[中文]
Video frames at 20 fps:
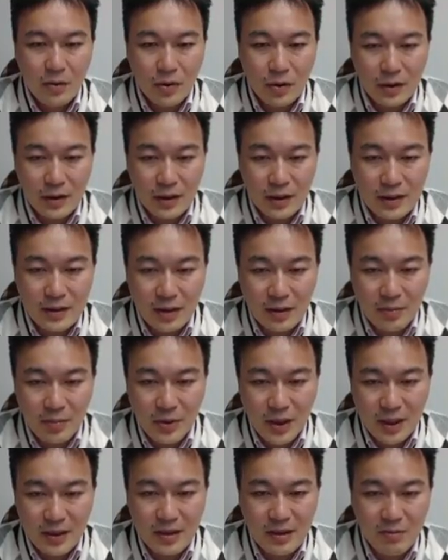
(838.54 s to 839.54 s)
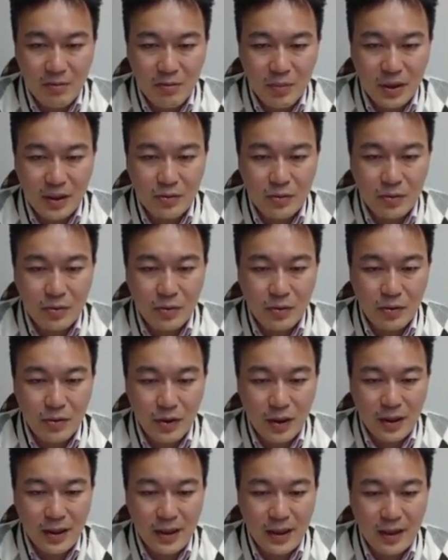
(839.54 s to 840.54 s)
我的这个偏心比如果
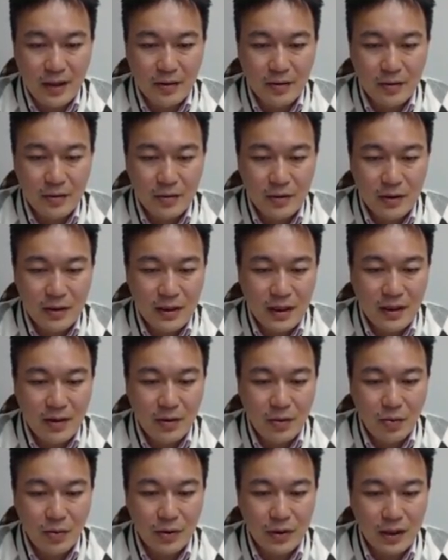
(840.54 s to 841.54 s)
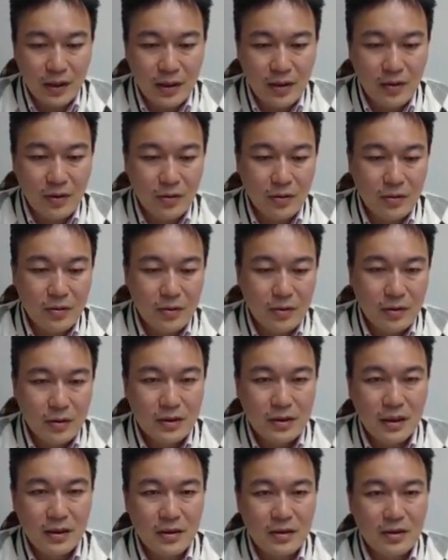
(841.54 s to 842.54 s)
越高，那我能够
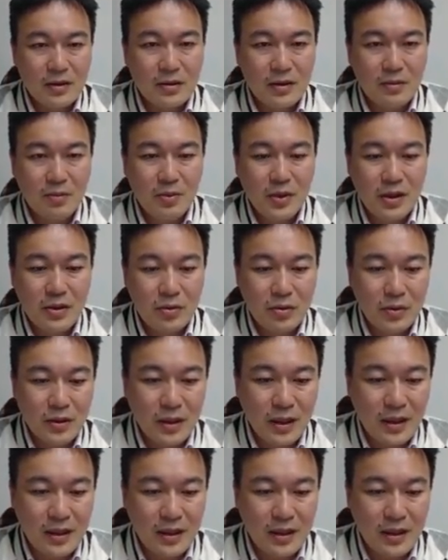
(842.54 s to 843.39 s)
承受的 P 除